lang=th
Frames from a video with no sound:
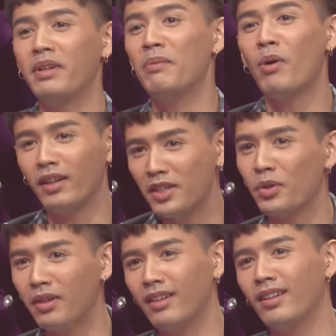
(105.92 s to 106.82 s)
ไม่ได้เพราะที่
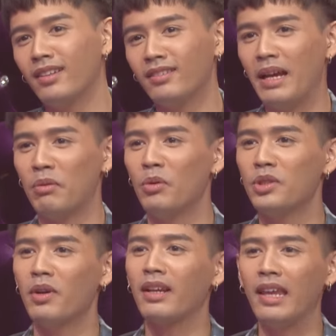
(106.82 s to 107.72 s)
สุดแต่ผมรู้
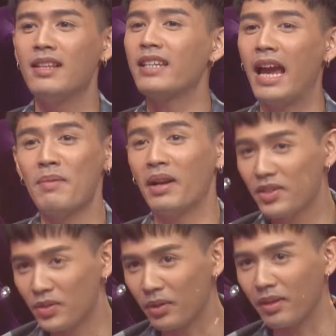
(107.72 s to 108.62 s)
สึกว่ากินใจมากที่สุด